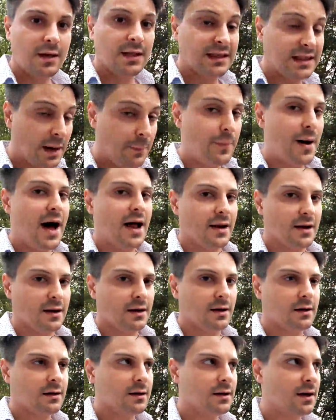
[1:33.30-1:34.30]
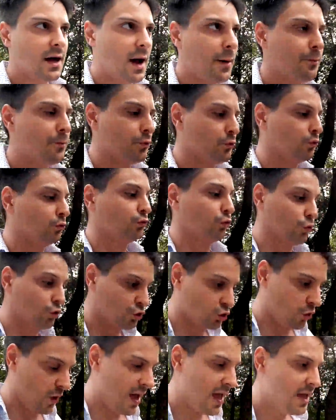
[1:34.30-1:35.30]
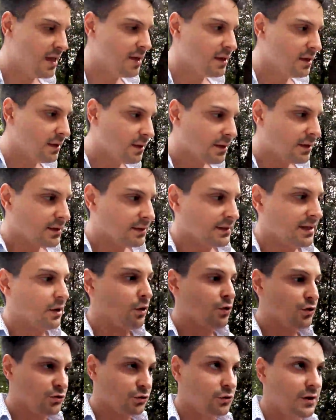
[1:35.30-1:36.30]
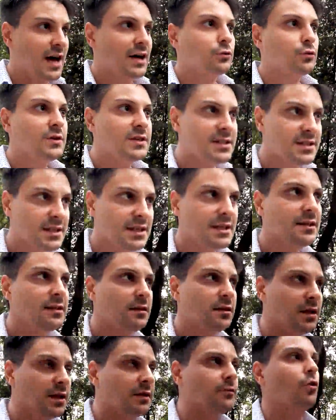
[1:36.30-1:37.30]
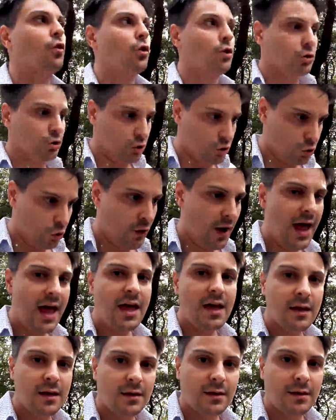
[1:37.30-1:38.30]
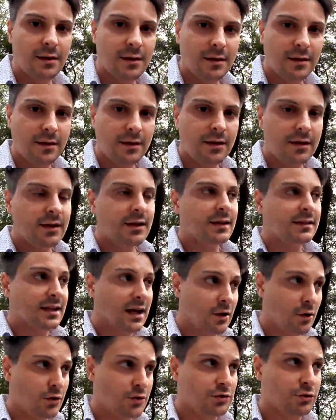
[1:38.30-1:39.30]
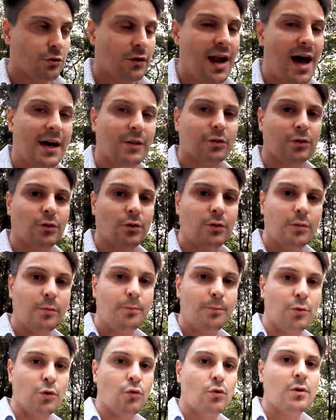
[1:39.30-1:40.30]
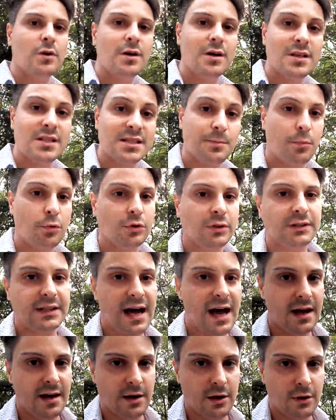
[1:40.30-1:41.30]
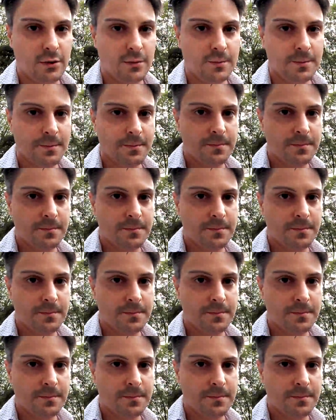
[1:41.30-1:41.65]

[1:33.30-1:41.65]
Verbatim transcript: Da pan, appunto, cioè dal nostro lato istintivo, cioè dal nostro lato più spontaneo.